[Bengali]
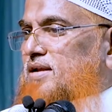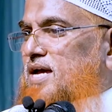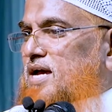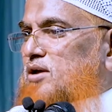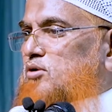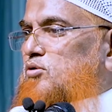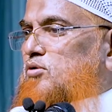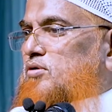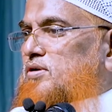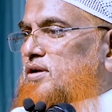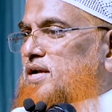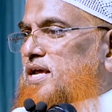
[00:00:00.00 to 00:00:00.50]

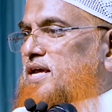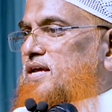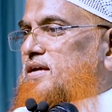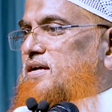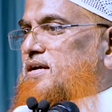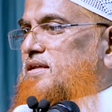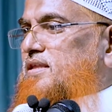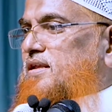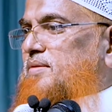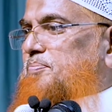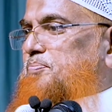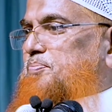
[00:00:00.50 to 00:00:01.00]
নায়ক
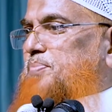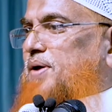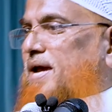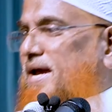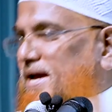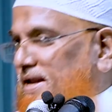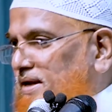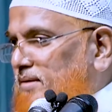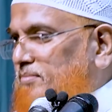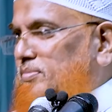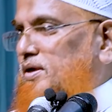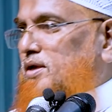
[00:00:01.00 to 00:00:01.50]
নায়িকাদের
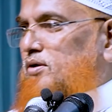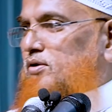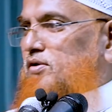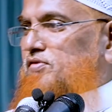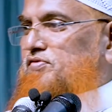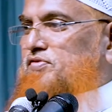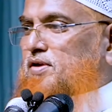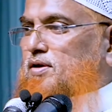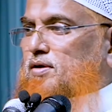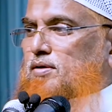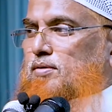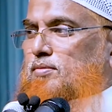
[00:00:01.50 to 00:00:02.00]
ফ্যান বের
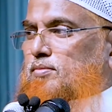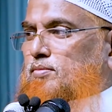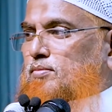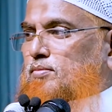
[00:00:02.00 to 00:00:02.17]
হয়েছে